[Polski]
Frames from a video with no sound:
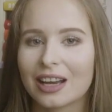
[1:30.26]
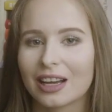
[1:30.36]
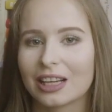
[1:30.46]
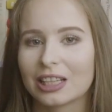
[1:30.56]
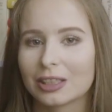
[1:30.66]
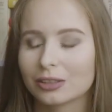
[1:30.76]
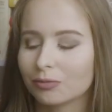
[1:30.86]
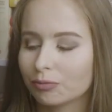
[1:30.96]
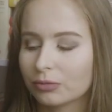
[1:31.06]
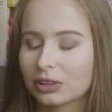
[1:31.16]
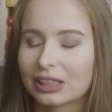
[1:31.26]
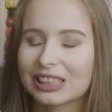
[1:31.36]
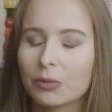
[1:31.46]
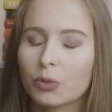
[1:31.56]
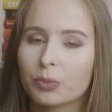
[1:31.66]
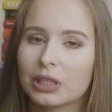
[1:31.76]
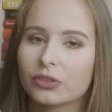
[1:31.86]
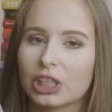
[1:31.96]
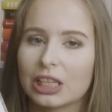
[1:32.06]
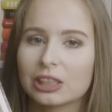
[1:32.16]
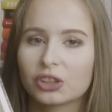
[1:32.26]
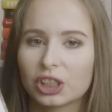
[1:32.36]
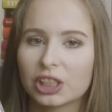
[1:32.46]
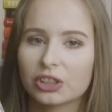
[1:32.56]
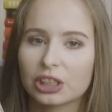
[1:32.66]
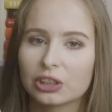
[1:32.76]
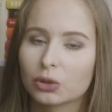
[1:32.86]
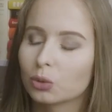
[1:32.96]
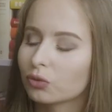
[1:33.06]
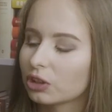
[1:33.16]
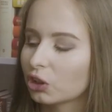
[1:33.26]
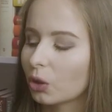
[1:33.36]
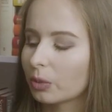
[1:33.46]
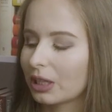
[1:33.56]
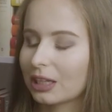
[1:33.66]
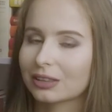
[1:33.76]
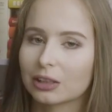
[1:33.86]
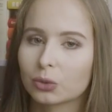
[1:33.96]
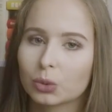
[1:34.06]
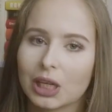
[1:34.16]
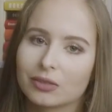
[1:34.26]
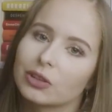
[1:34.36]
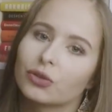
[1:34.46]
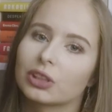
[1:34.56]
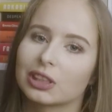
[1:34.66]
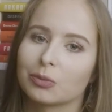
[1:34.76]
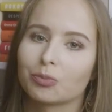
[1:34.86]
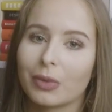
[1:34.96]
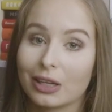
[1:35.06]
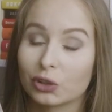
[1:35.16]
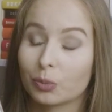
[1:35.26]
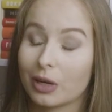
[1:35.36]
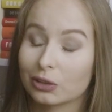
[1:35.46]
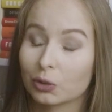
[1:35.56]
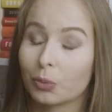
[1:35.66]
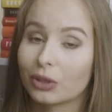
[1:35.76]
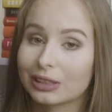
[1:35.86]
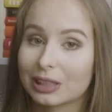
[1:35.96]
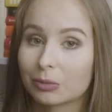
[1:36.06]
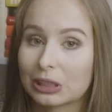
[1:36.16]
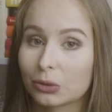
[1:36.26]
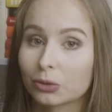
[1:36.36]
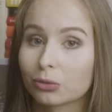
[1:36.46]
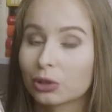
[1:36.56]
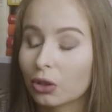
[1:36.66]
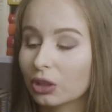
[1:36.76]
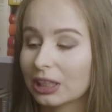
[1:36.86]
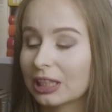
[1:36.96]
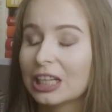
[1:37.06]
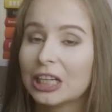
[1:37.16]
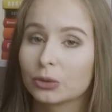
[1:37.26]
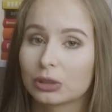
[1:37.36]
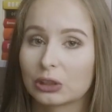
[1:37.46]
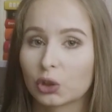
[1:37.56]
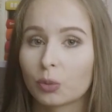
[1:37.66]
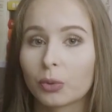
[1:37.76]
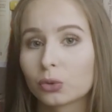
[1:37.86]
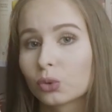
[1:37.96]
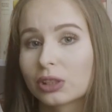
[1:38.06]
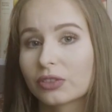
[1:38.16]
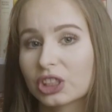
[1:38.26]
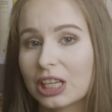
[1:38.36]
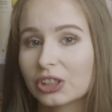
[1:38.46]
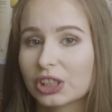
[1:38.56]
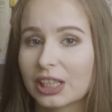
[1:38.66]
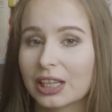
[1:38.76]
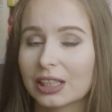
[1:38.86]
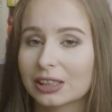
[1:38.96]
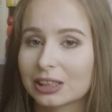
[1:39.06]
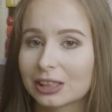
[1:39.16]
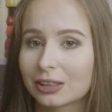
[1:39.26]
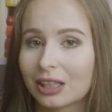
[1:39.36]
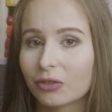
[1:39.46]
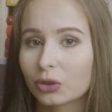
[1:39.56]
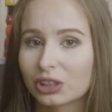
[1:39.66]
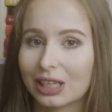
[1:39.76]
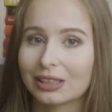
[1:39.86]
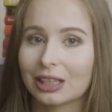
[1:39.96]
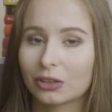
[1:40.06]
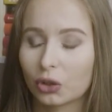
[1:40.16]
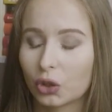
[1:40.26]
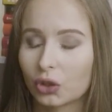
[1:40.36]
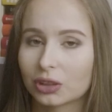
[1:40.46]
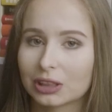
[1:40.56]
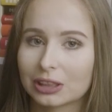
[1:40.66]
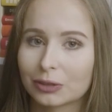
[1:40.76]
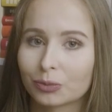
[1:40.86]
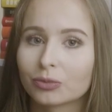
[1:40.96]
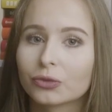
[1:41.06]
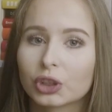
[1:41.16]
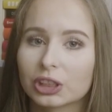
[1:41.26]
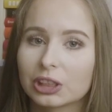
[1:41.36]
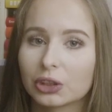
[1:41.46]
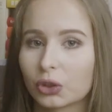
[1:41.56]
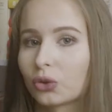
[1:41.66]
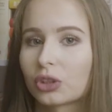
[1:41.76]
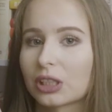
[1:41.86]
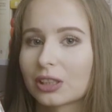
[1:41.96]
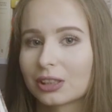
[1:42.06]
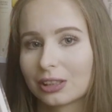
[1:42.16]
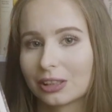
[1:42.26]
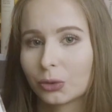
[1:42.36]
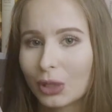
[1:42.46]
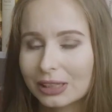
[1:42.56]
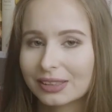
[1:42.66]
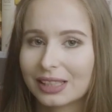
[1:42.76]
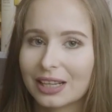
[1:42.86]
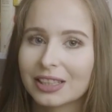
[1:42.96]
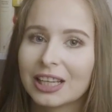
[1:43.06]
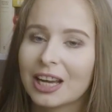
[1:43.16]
E, tak samo pierwsza, jak i trzecia część są równie dobre jak ta druga, więc wszystkim bardzo, bardzo polecam całą tą trylogię. Tutaj są podróże w czasie, y, nawiązania do y, wszystkich książek y, Wellsa